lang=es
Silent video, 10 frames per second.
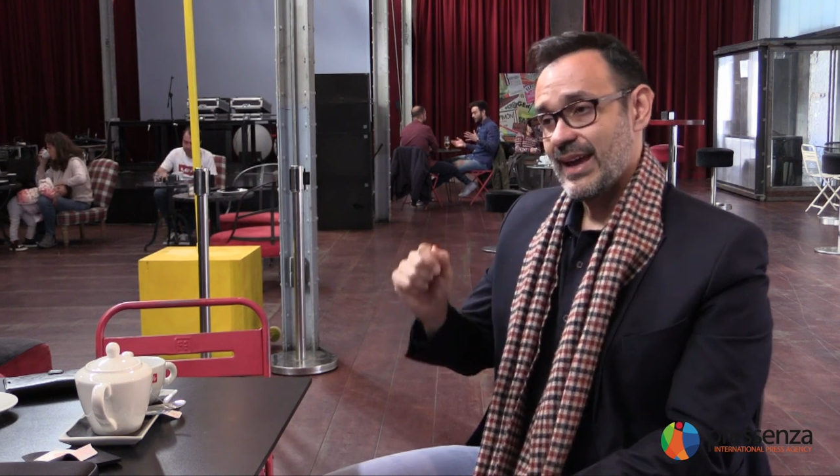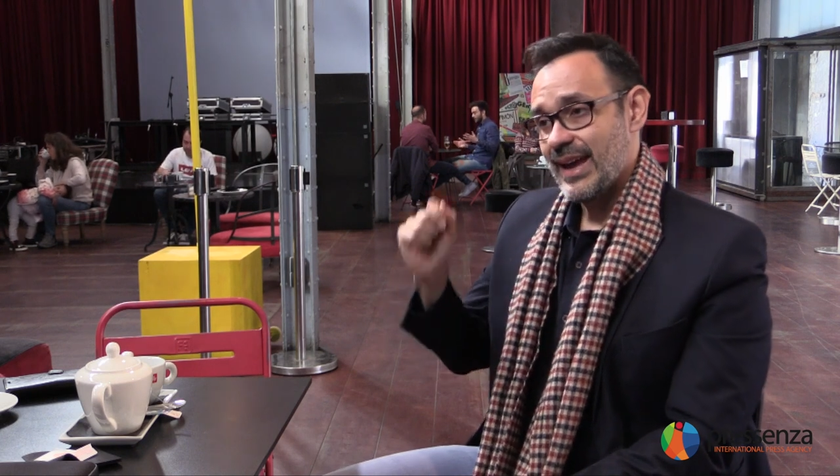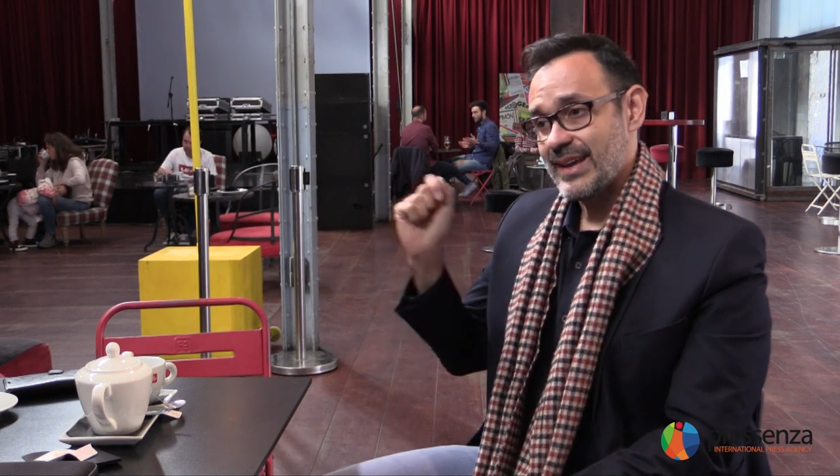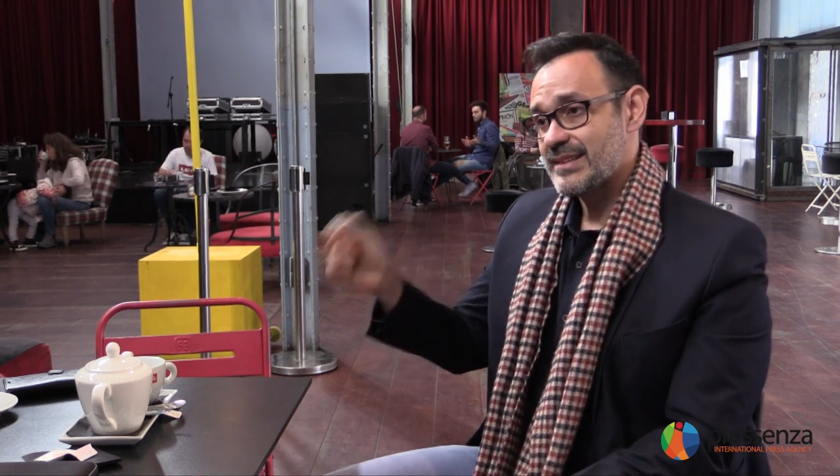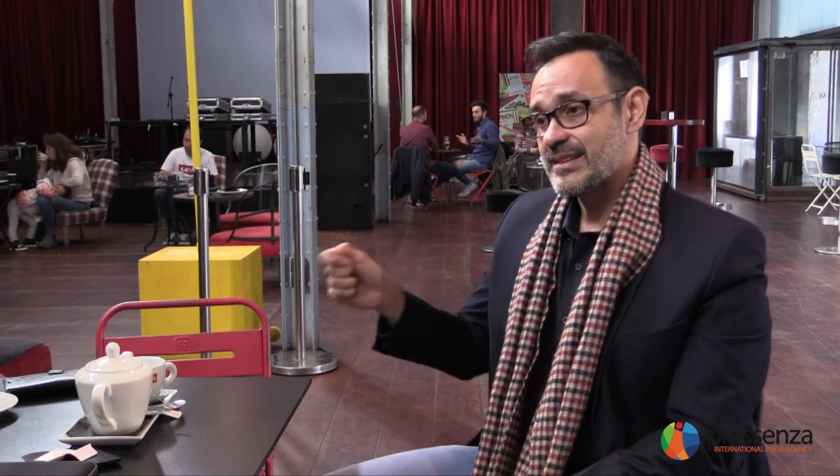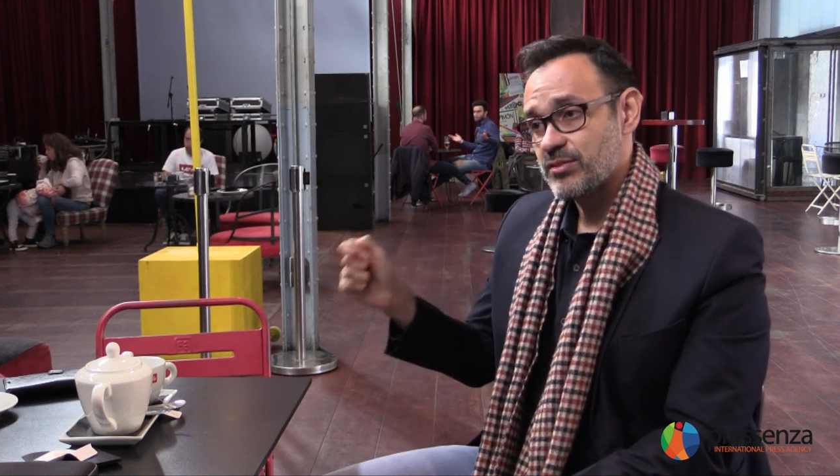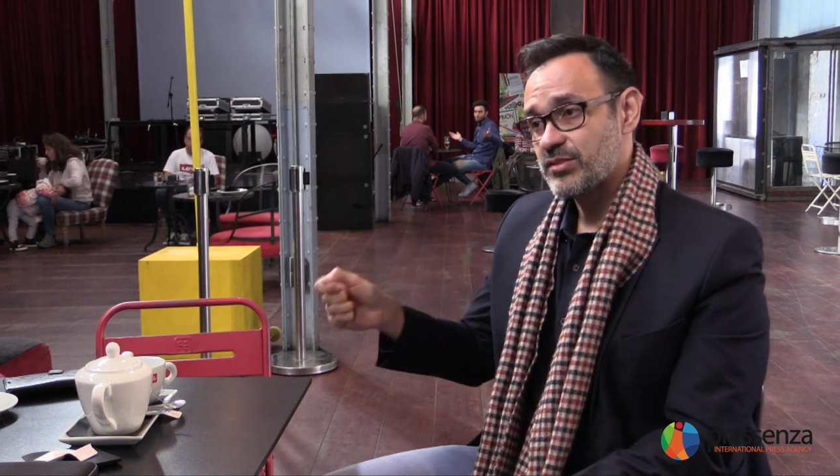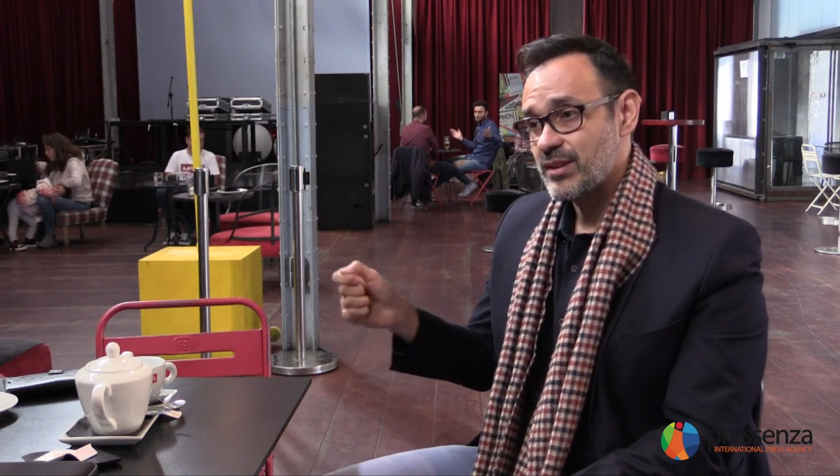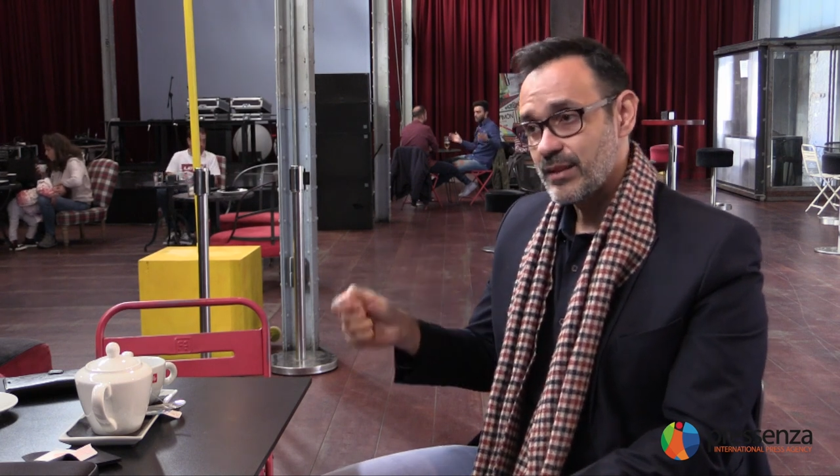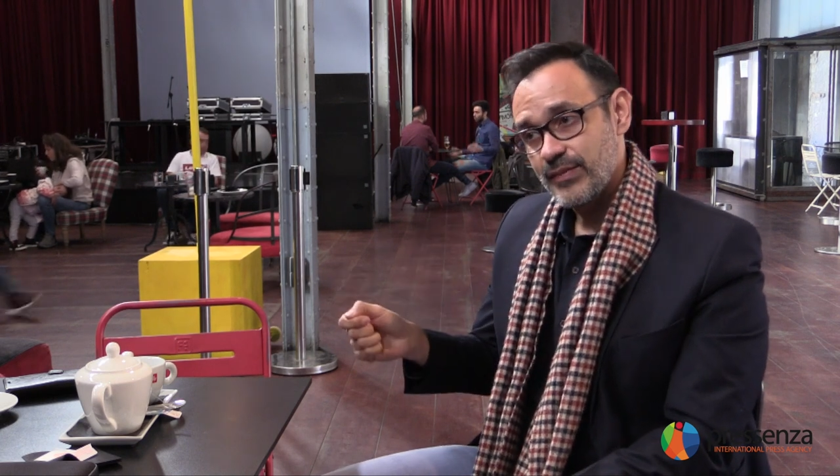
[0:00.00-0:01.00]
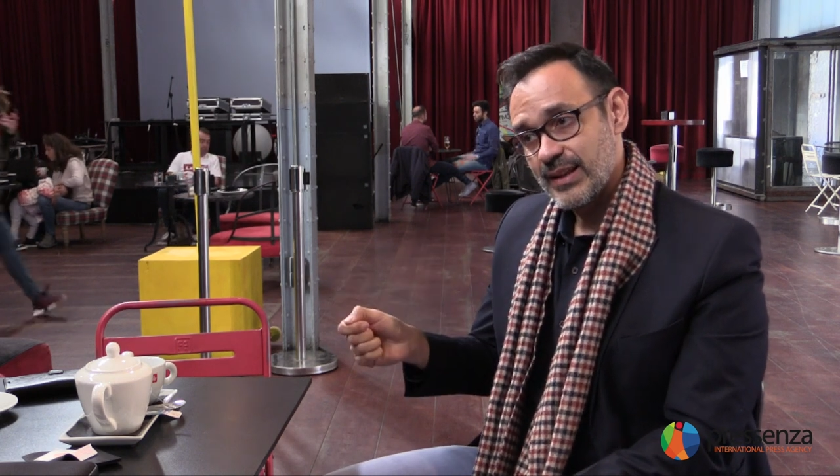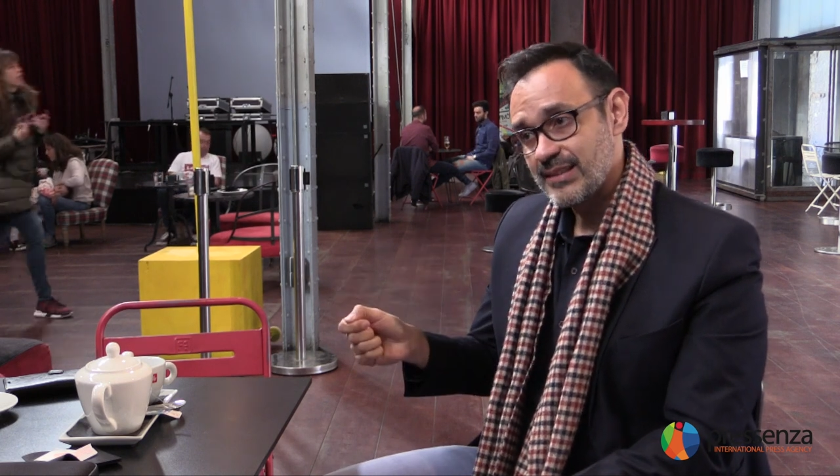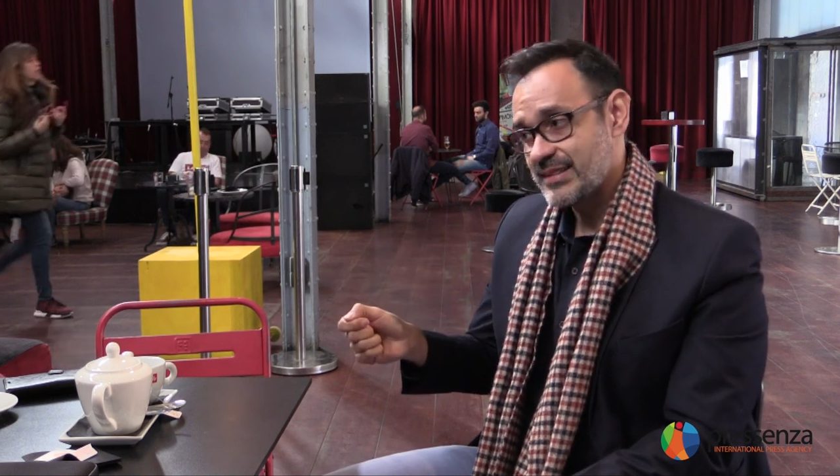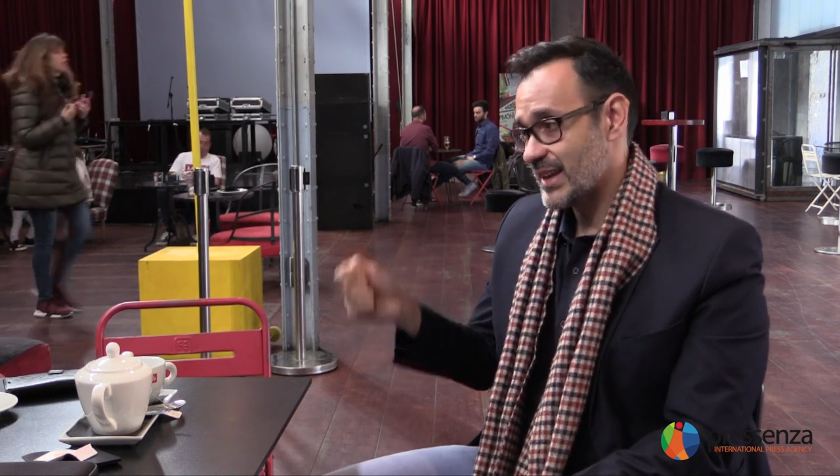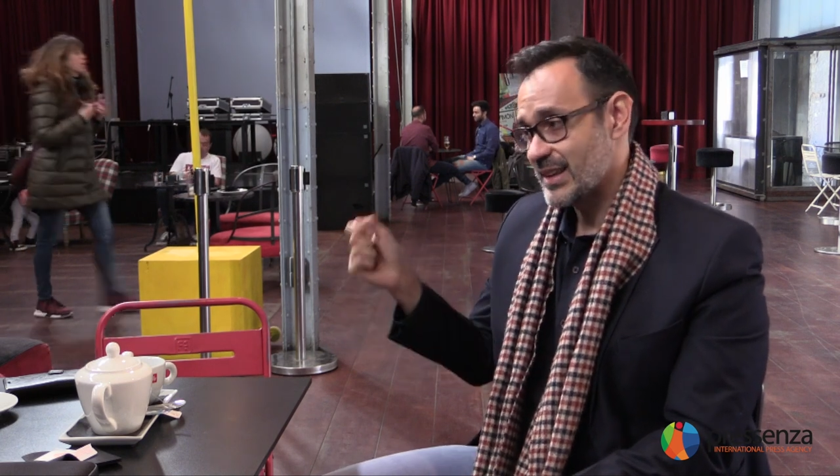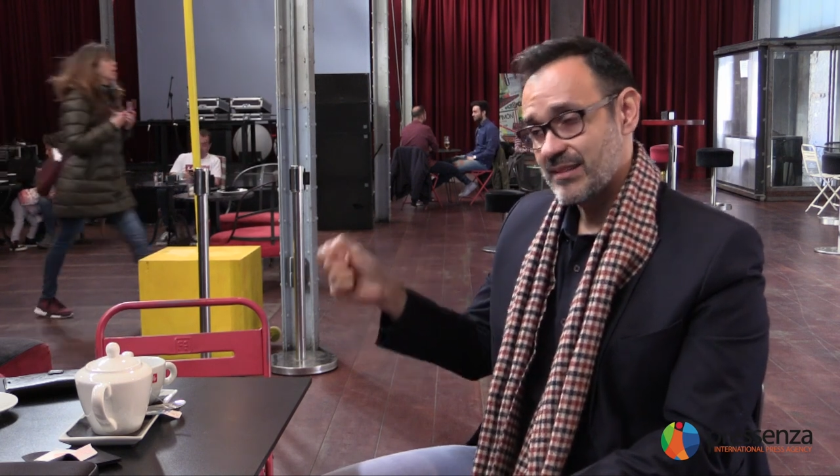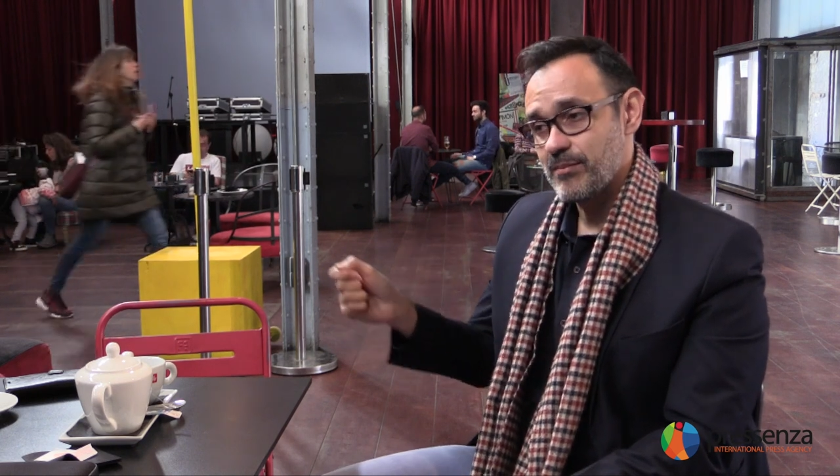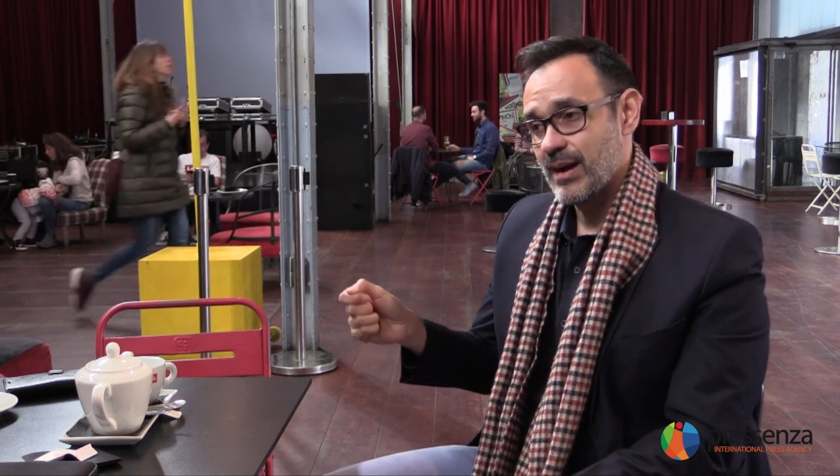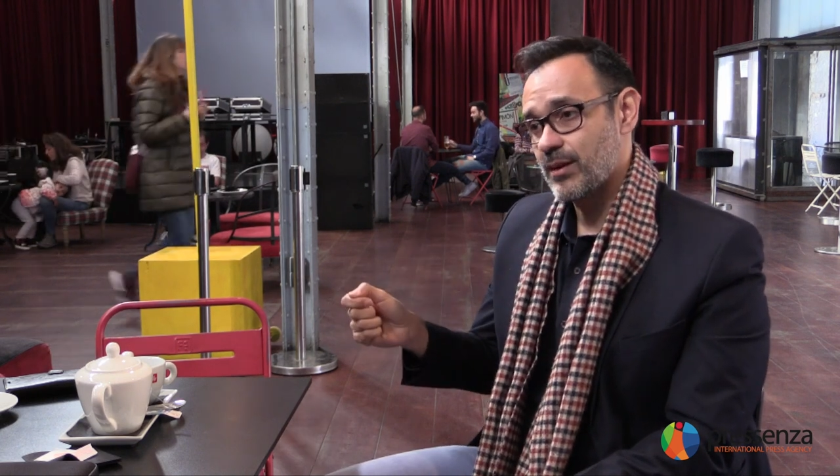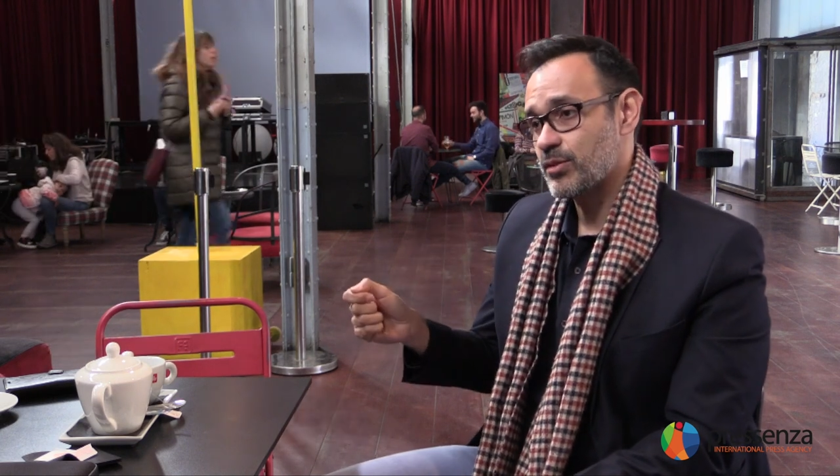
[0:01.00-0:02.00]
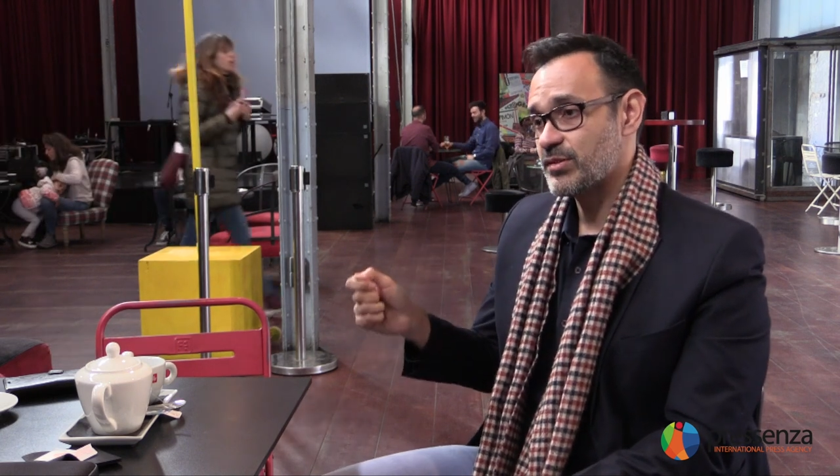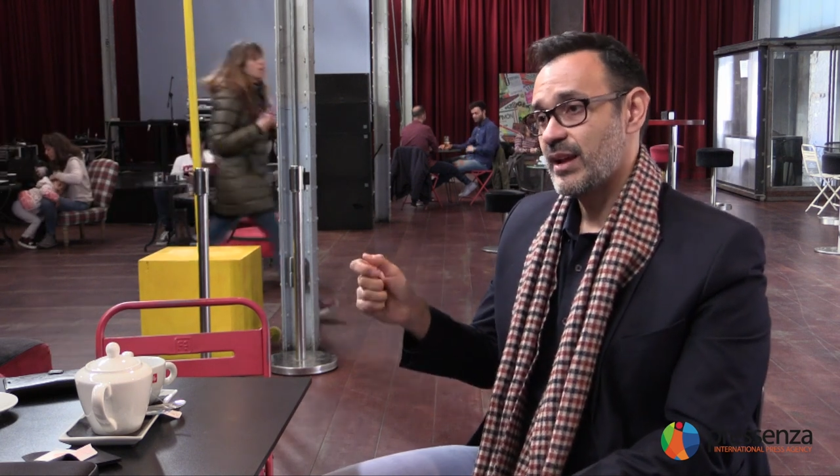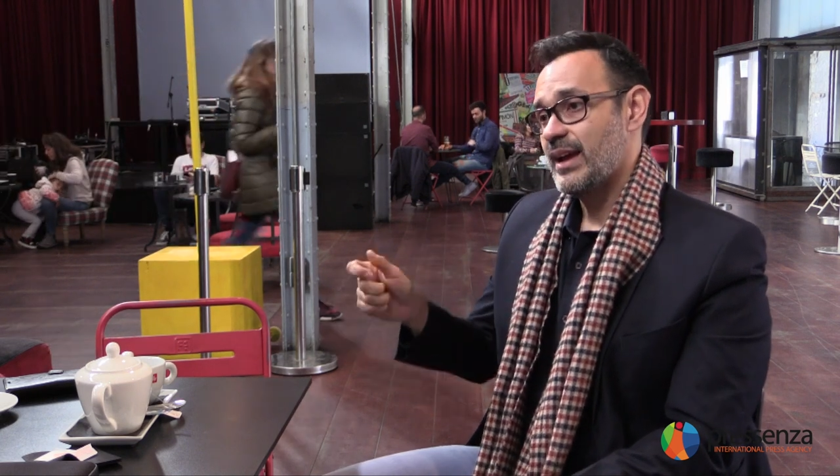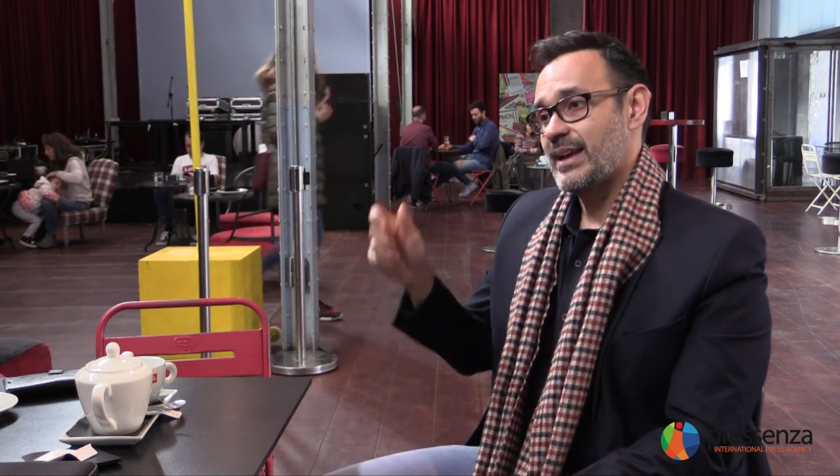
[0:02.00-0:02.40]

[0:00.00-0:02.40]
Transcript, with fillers: en instituciones financieras, en bancos